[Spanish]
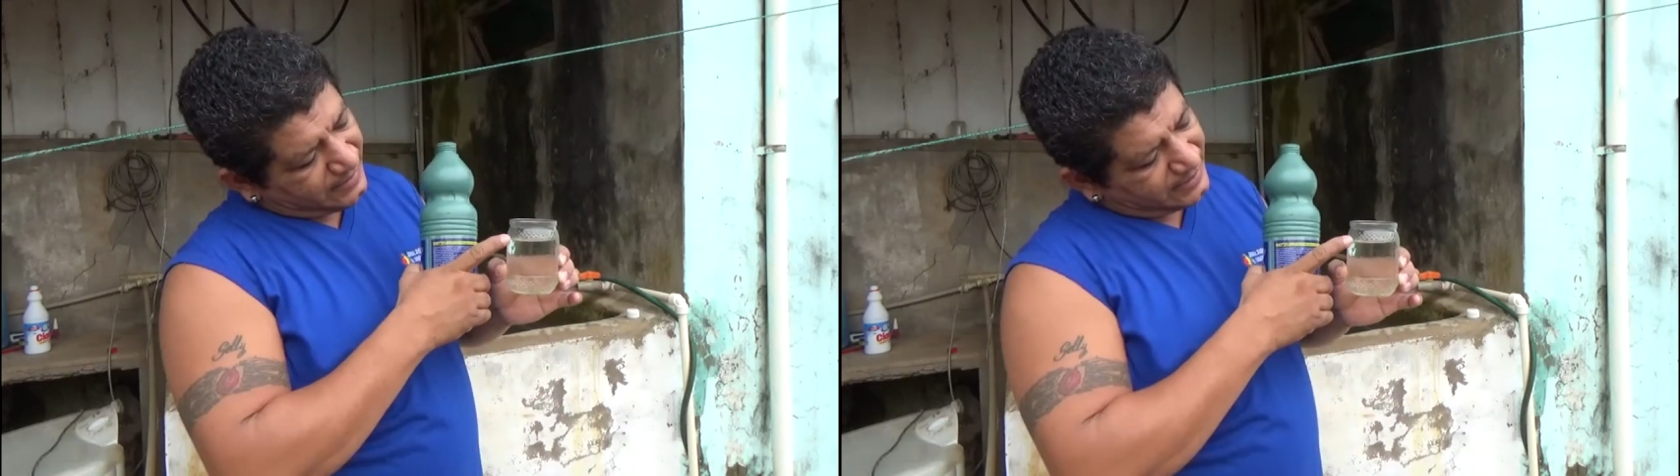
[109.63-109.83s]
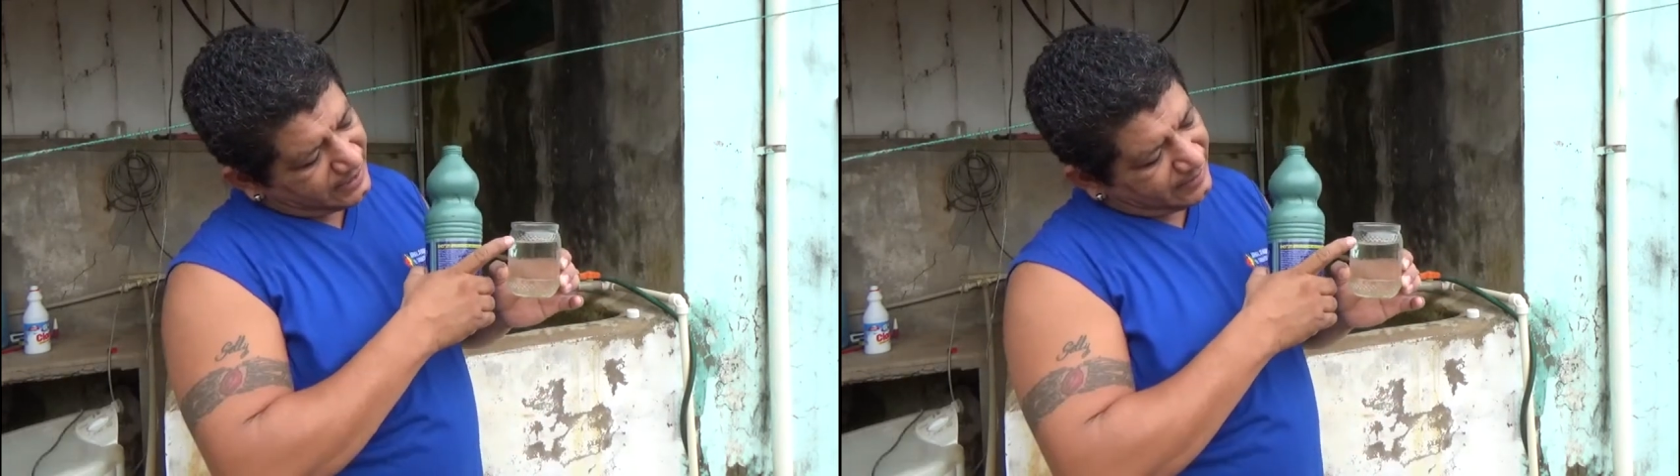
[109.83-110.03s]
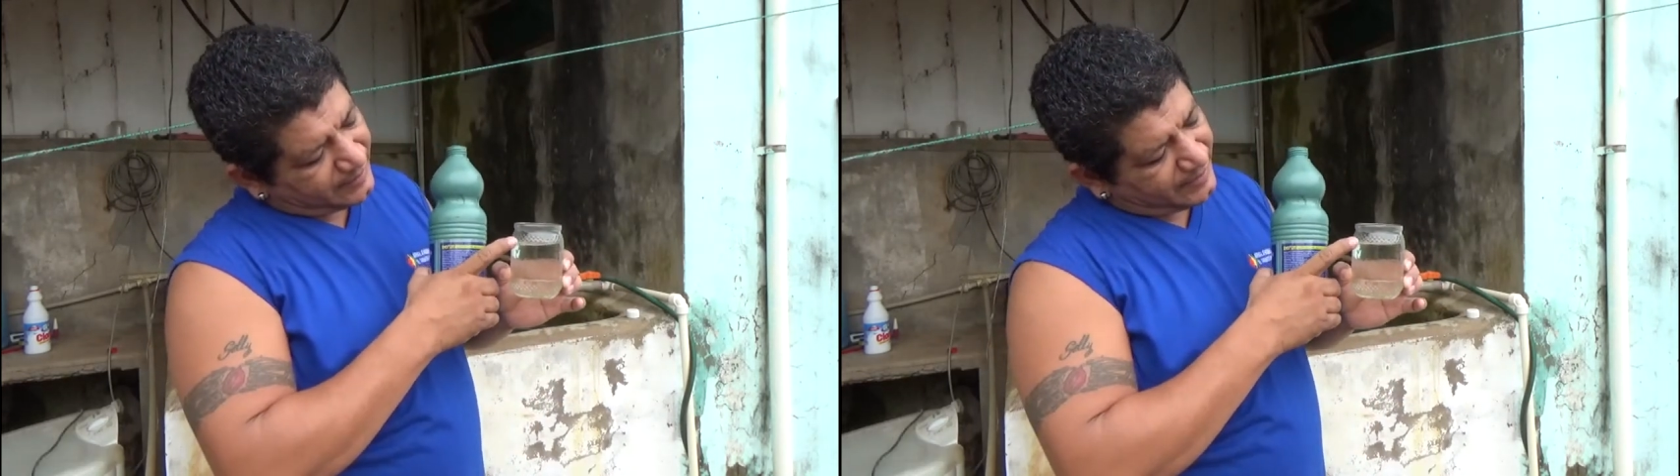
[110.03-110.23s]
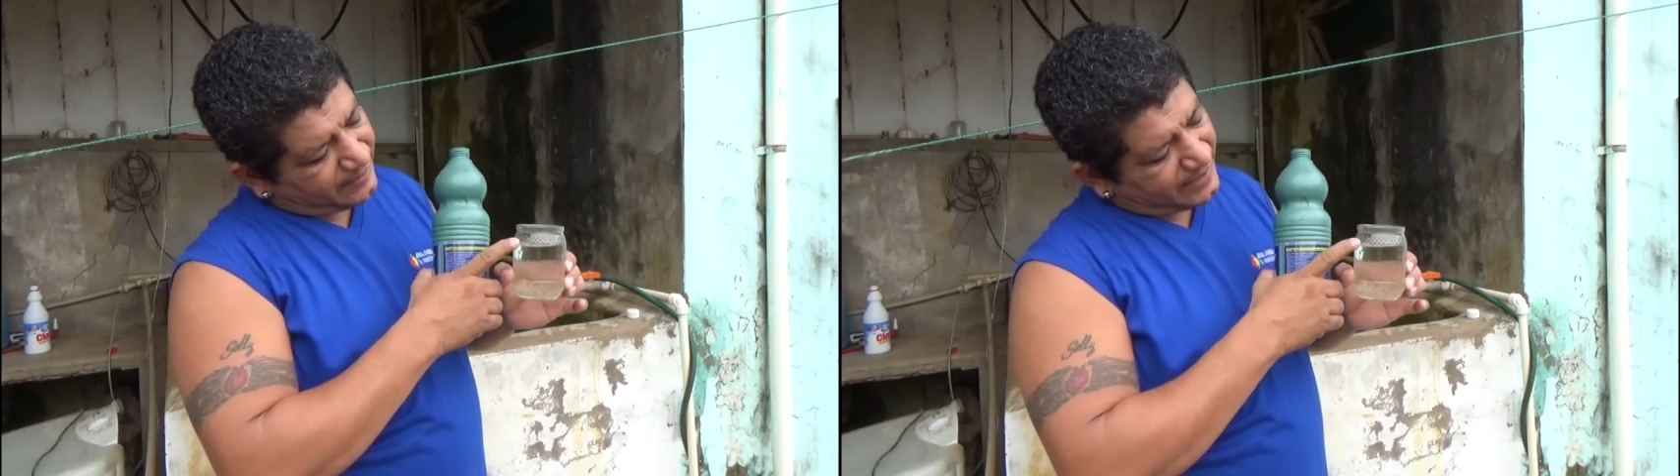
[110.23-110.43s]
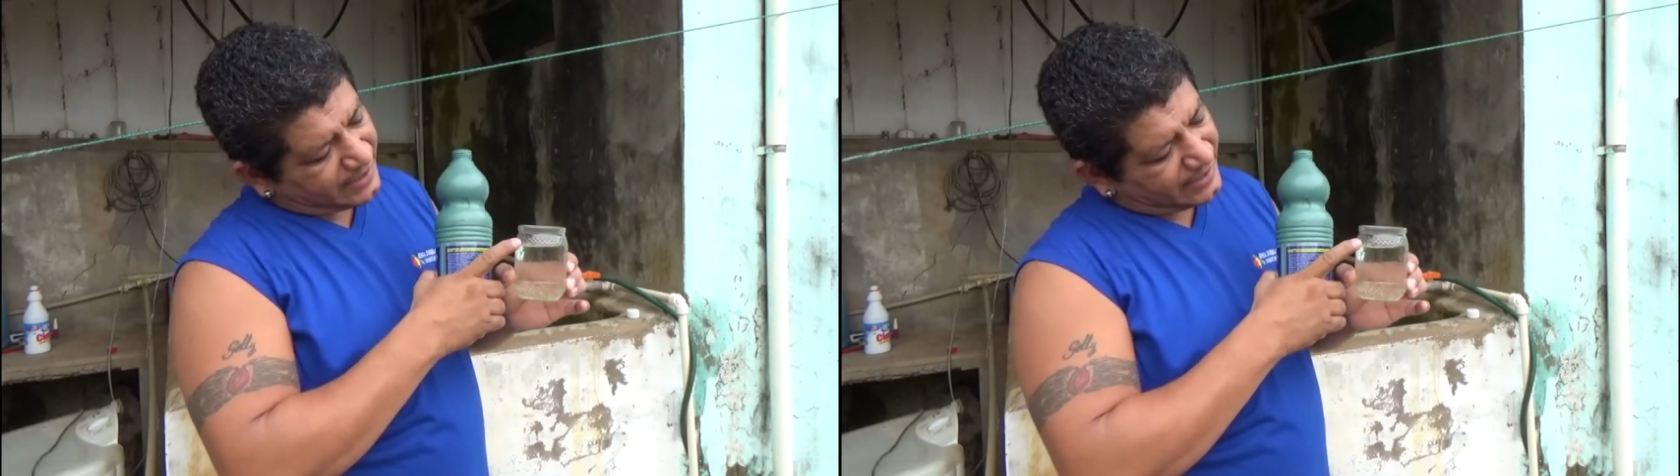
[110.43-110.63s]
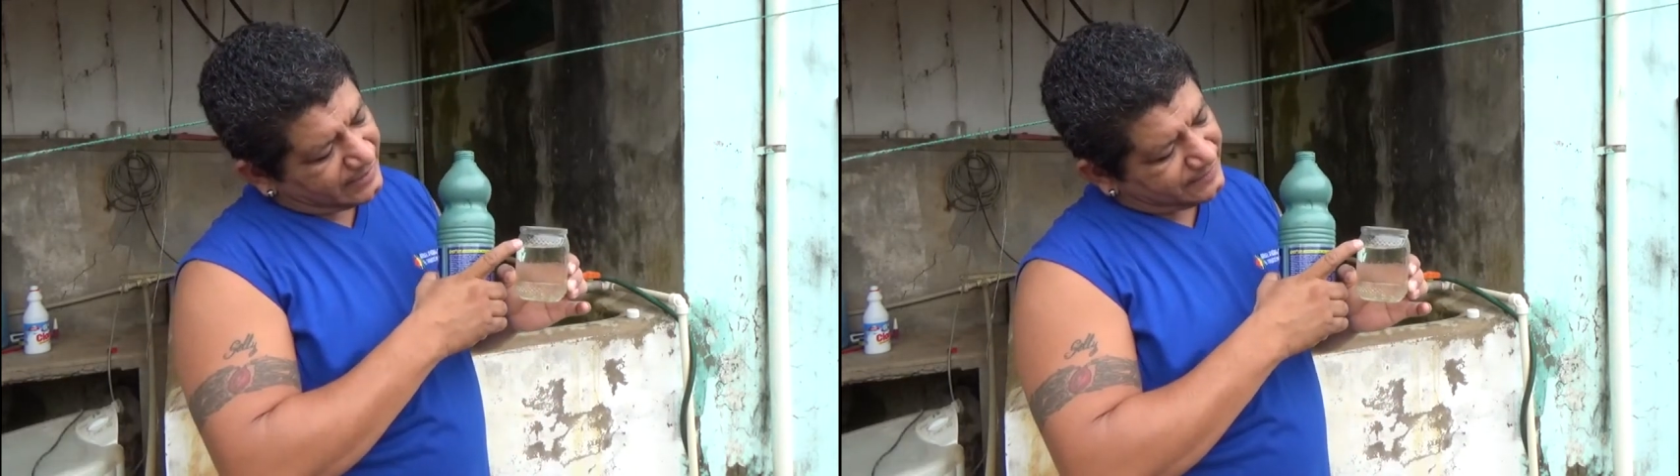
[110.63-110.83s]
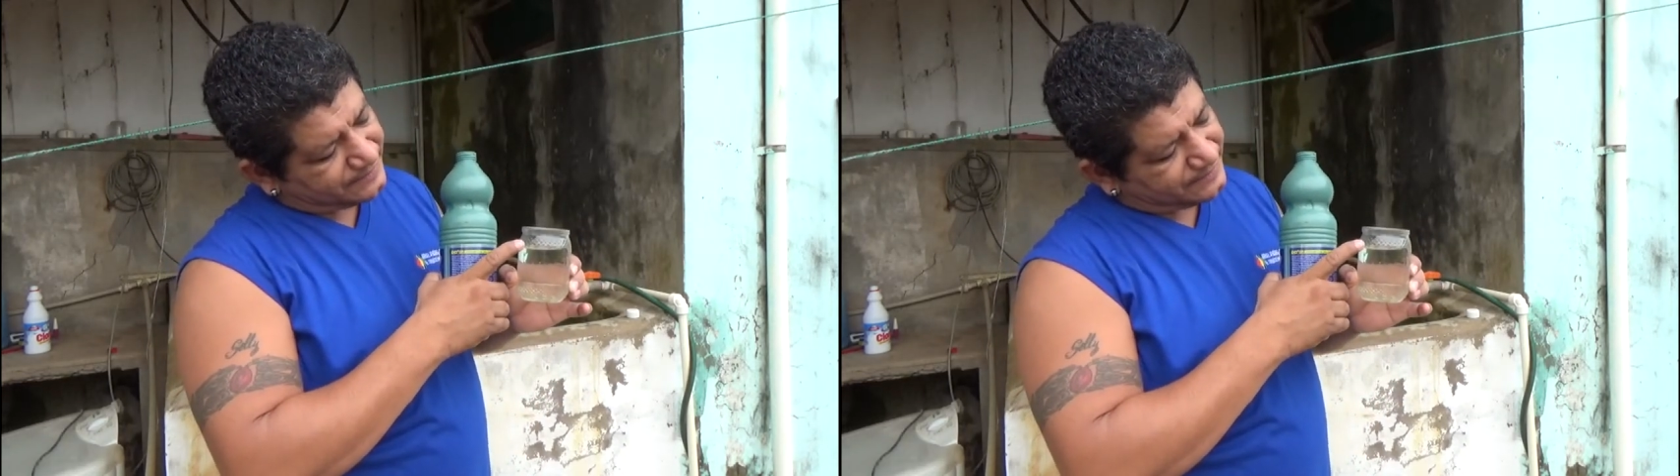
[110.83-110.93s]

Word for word: hasta la primera marca